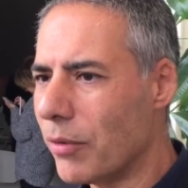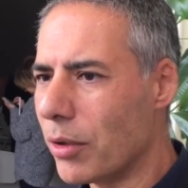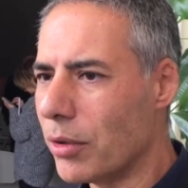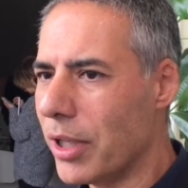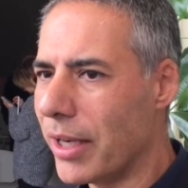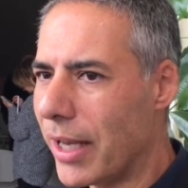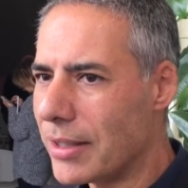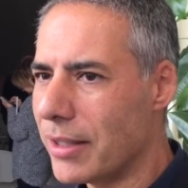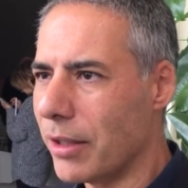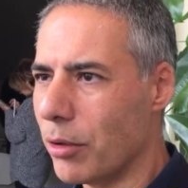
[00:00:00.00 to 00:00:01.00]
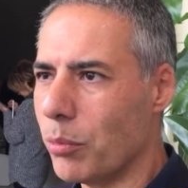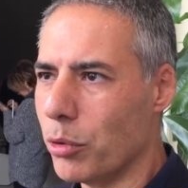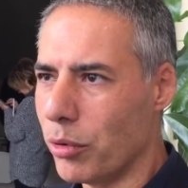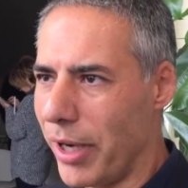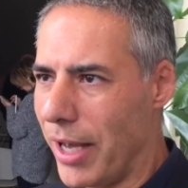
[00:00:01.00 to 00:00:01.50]
al lavoro di ragazzi che hanno
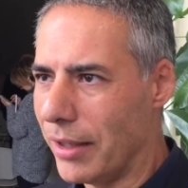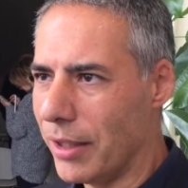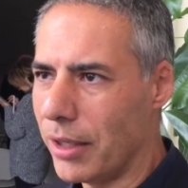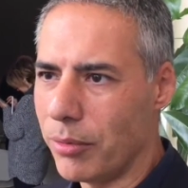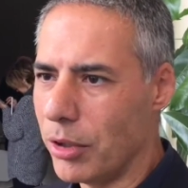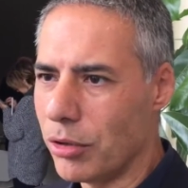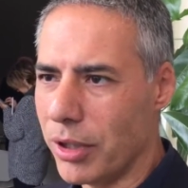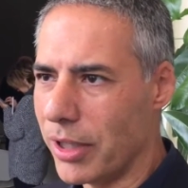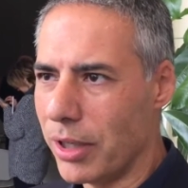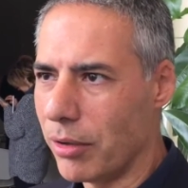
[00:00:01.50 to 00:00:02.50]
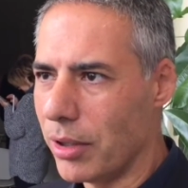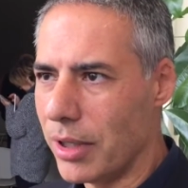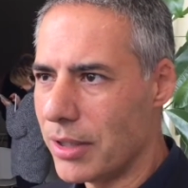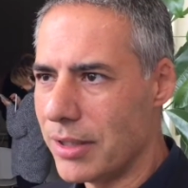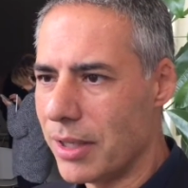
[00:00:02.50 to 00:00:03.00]
compiuto reati e che quindi sono in carico
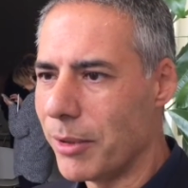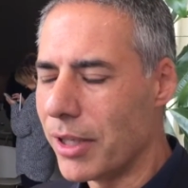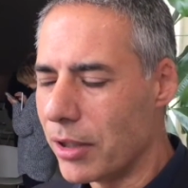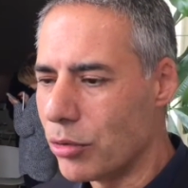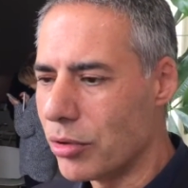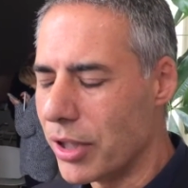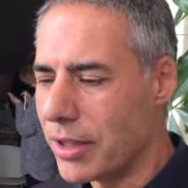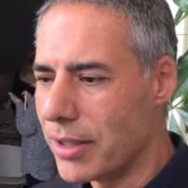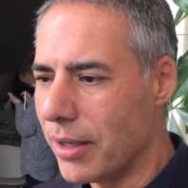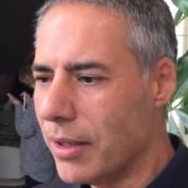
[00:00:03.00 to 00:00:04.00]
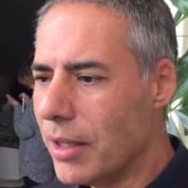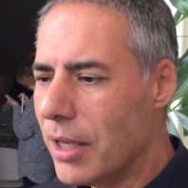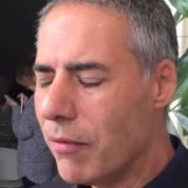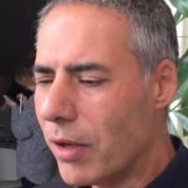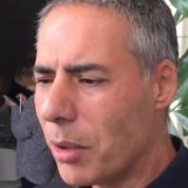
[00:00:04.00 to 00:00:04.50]
del sistema della giustizia.
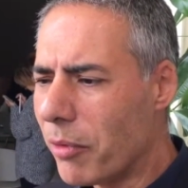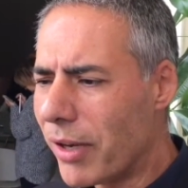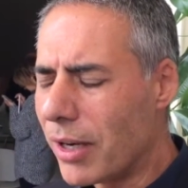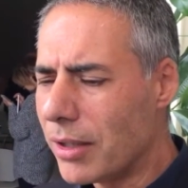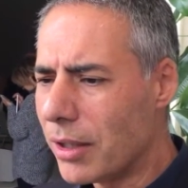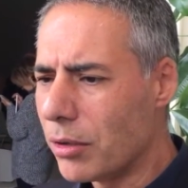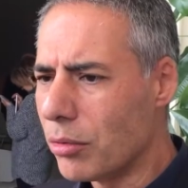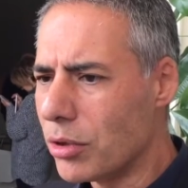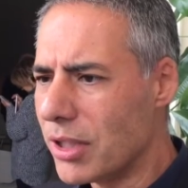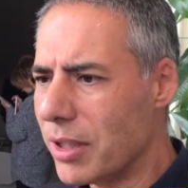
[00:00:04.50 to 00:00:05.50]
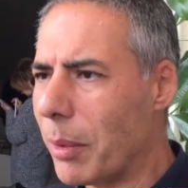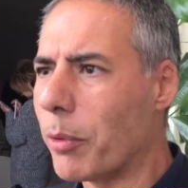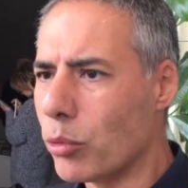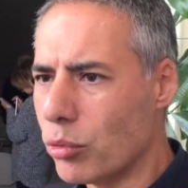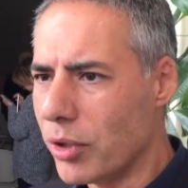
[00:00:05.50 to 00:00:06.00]
Vogliamo farlo all'interno di un sistema
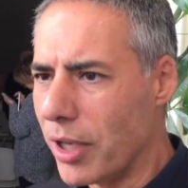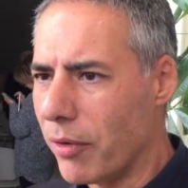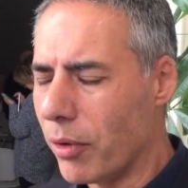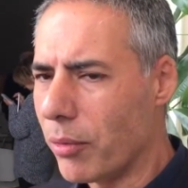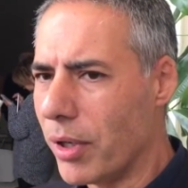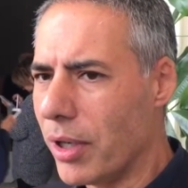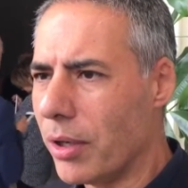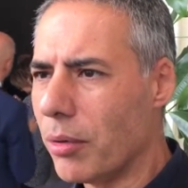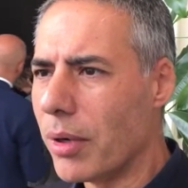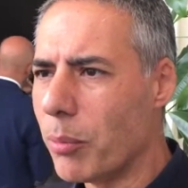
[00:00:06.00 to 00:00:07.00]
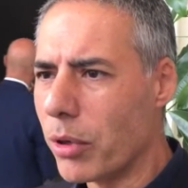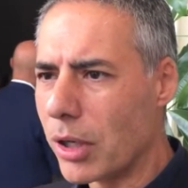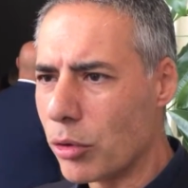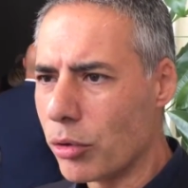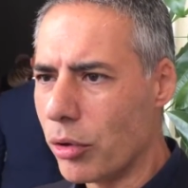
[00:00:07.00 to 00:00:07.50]
produttivo, quindi in un
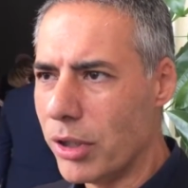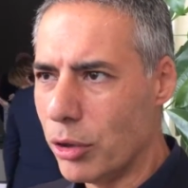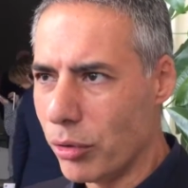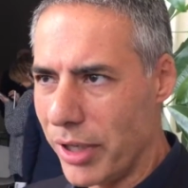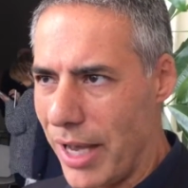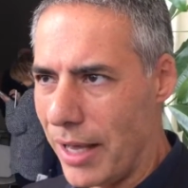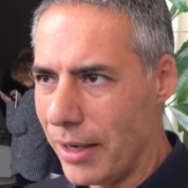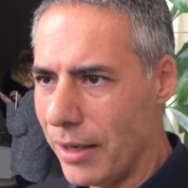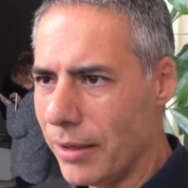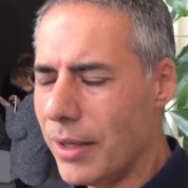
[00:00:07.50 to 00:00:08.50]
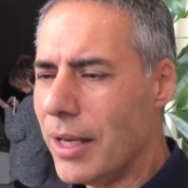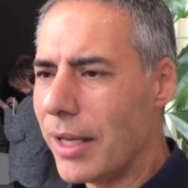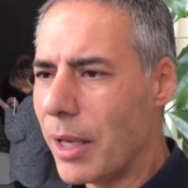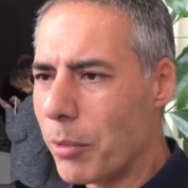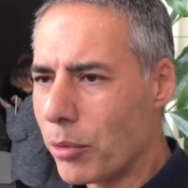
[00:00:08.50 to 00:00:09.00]
laboratorio editoriale
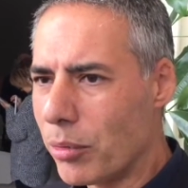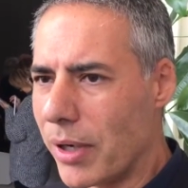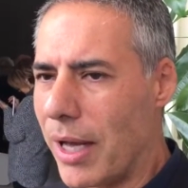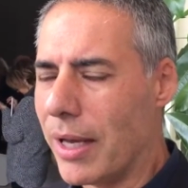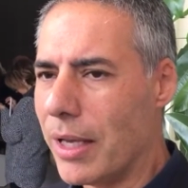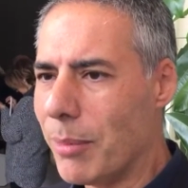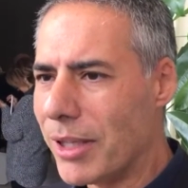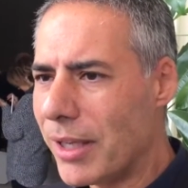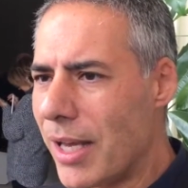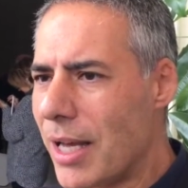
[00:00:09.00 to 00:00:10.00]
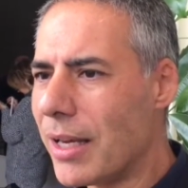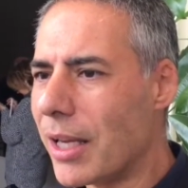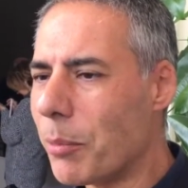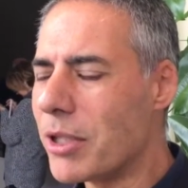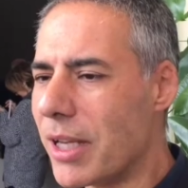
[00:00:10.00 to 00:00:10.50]
che produrrà i
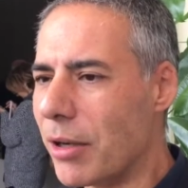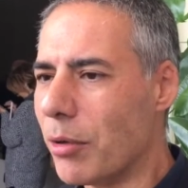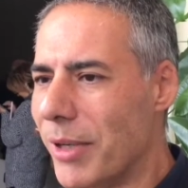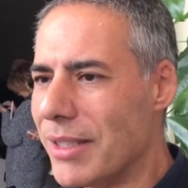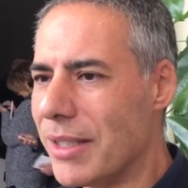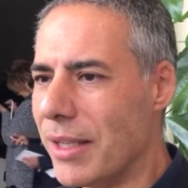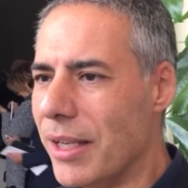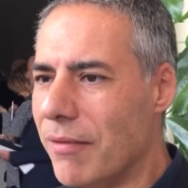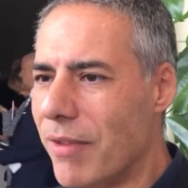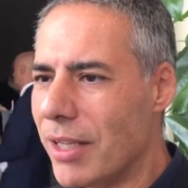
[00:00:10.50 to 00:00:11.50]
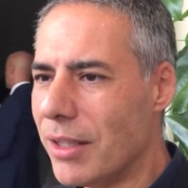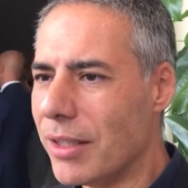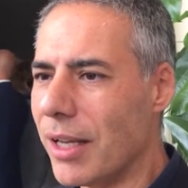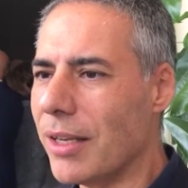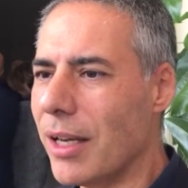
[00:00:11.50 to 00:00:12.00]
materiali che poi saranno messi in
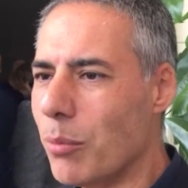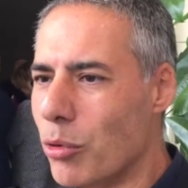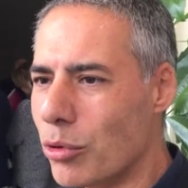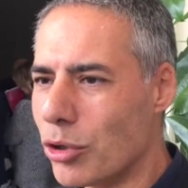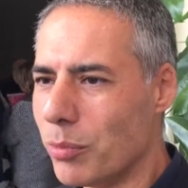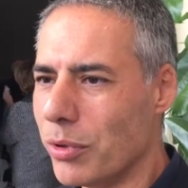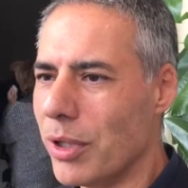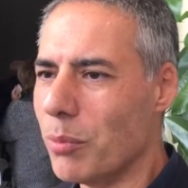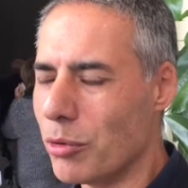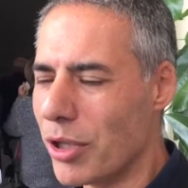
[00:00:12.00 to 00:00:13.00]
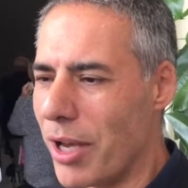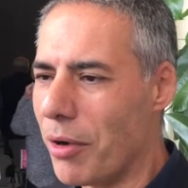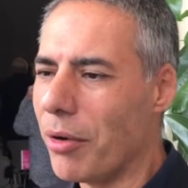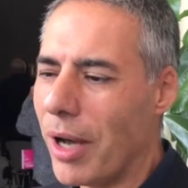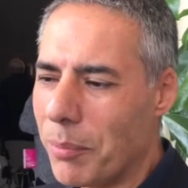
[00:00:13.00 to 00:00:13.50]
vendita nel bookshop del
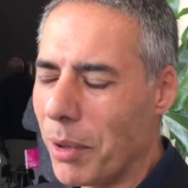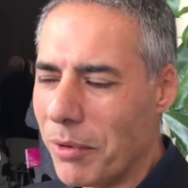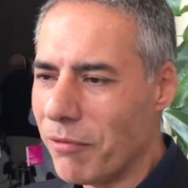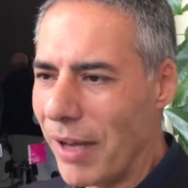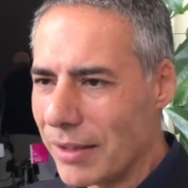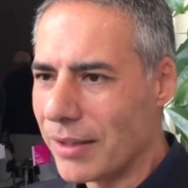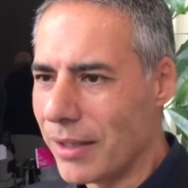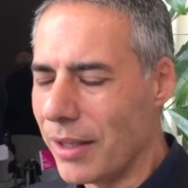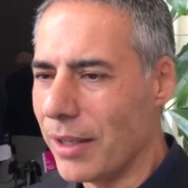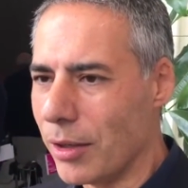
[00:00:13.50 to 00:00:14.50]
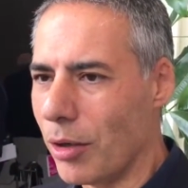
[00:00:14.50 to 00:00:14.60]
museo. Abbiamo infatti